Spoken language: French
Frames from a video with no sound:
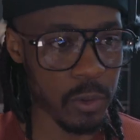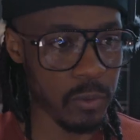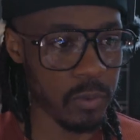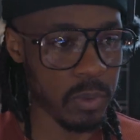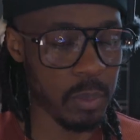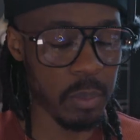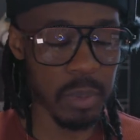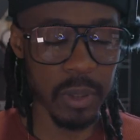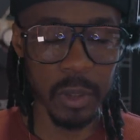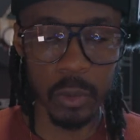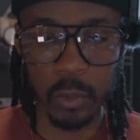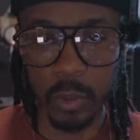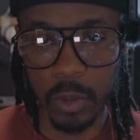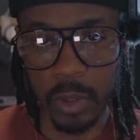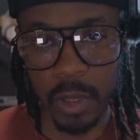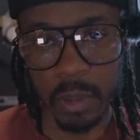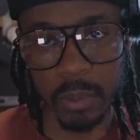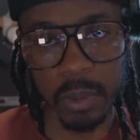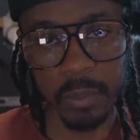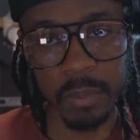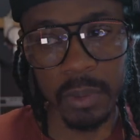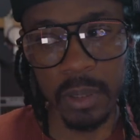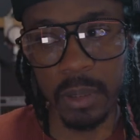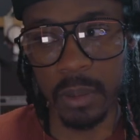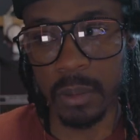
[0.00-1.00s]
je fais plein de
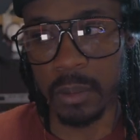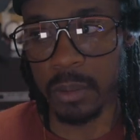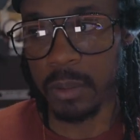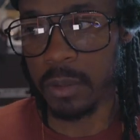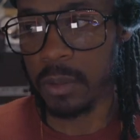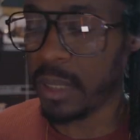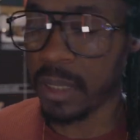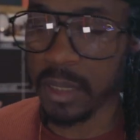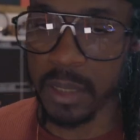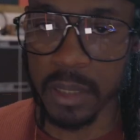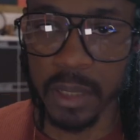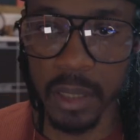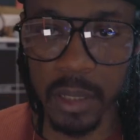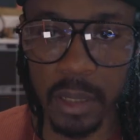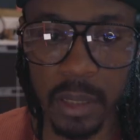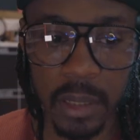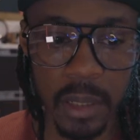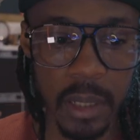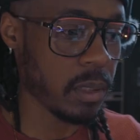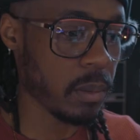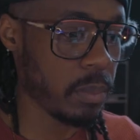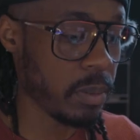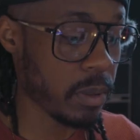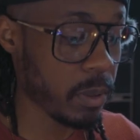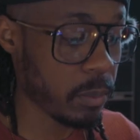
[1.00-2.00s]
trucs en même temps, plein d'idées,
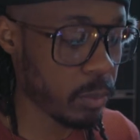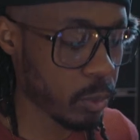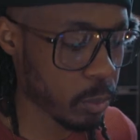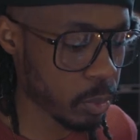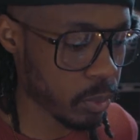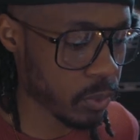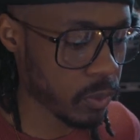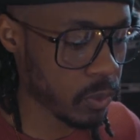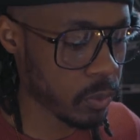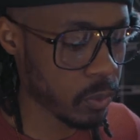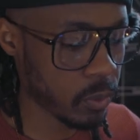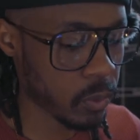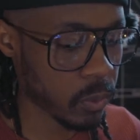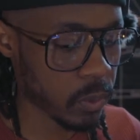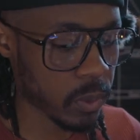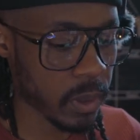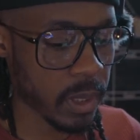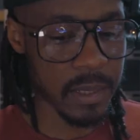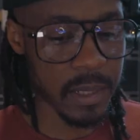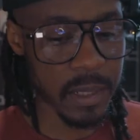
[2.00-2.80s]
j'ai plein de propositions.